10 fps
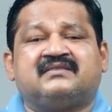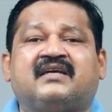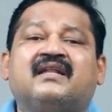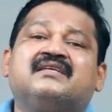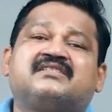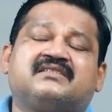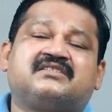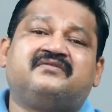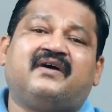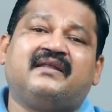జర్నలిస్ట్
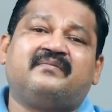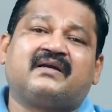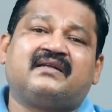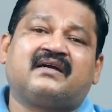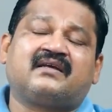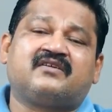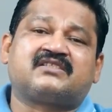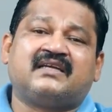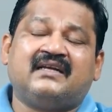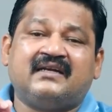శివాని భట్నాకర్
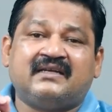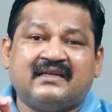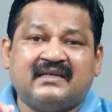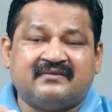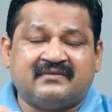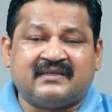వాస్ కిల్డ్ ఇన్ ఢిల్లీ